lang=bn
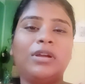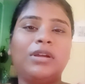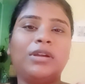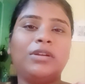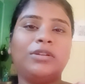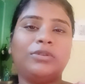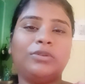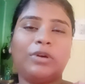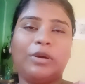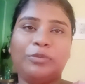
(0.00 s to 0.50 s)

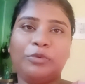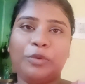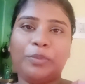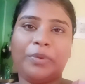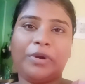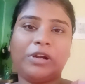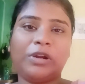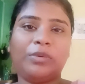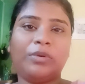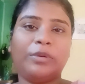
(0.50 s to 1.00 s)
তো আমি
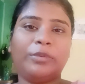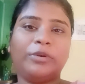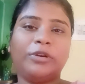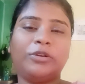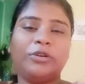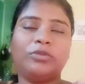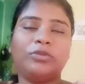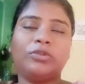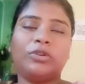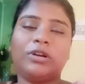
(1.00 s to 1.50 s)
পাঠাবো না আমার
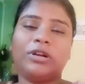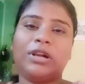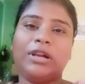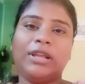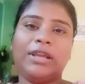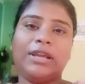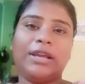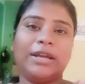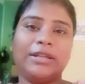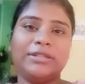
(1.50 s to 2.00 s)
একটু
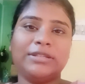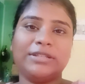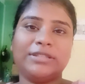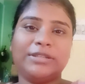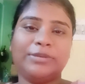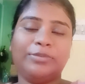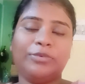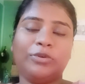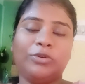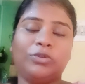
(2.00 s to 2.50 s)
দরকারি কাজ
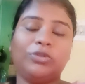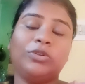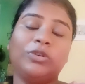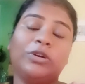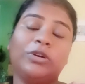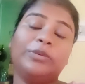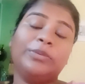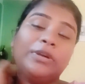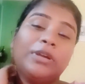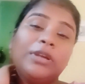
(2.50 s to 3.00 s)
আছে বেরোতে
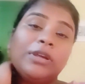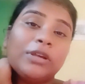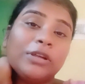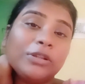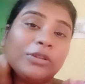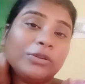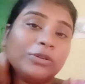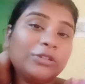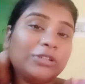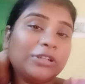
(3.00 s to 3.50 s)
হবে
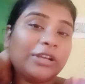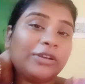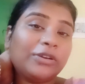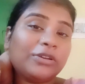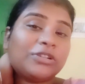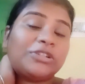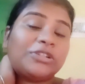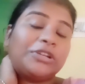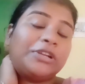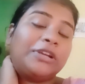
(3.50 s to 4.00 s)
তো যাই হোক
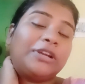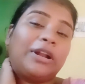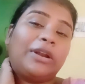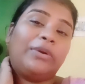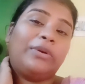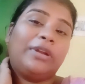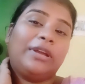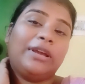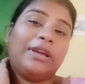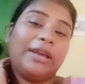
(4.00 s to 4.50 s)
সেই
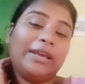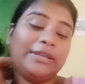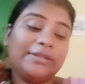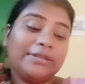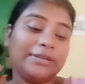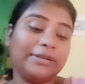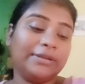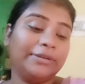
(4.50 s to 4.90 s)
কারণে গাইজ